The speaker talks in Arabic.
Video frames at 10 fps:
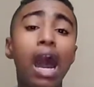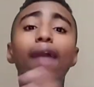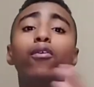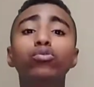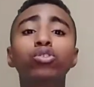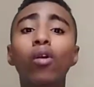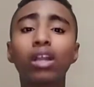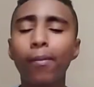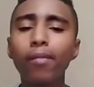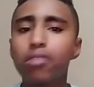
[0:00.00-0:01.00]
او ان هو
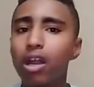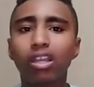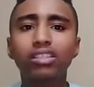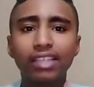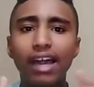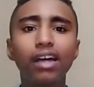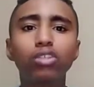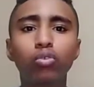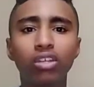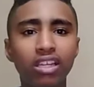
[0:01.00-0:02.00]
كمان ما خلصش
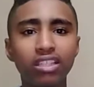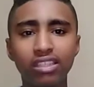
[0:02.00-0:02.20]
عقده ان نادي